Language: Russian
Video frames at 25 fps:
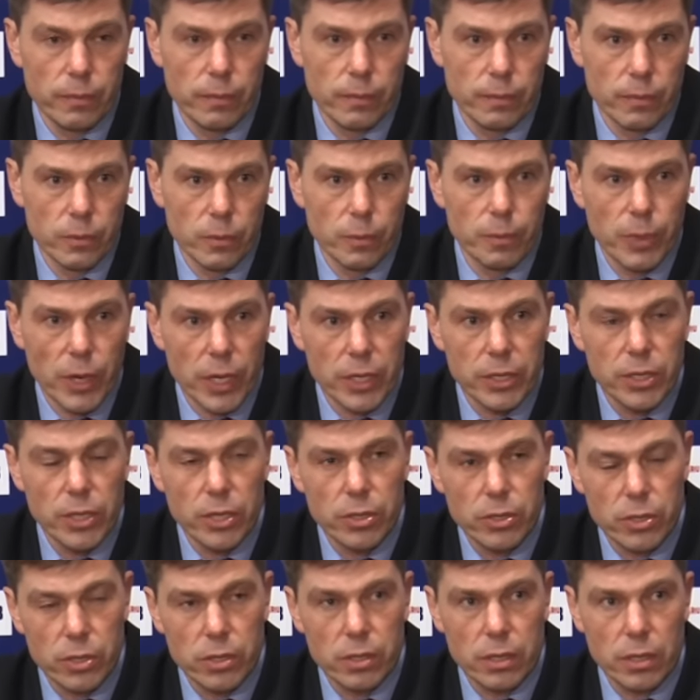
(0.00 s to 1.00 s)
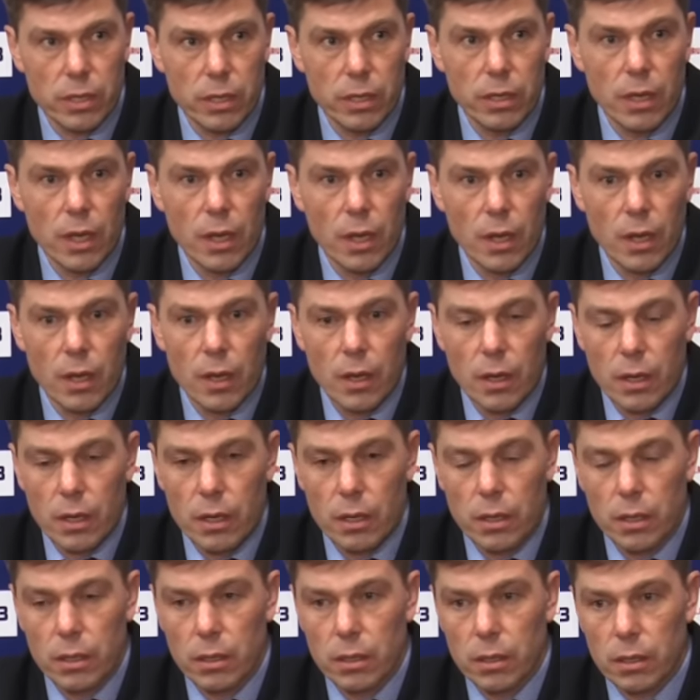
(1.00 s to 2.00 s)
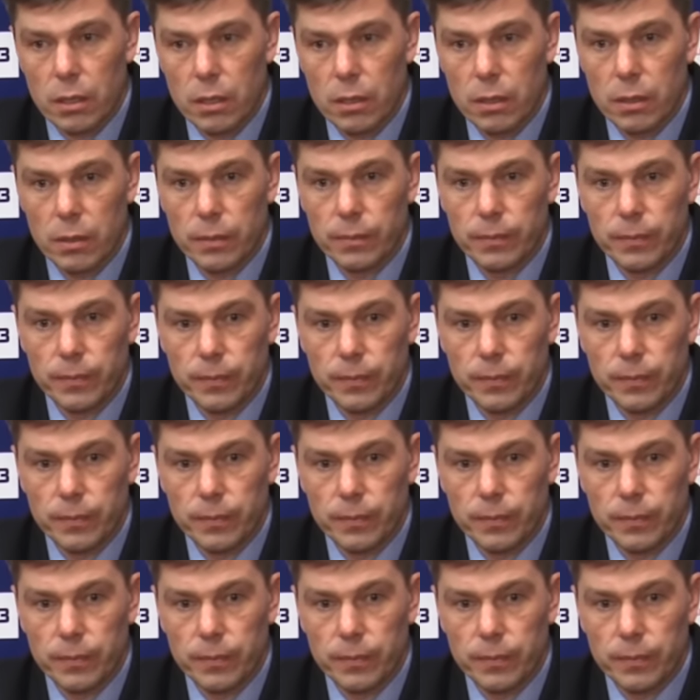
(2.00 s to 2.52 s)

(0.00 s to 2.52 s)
ну, практически э,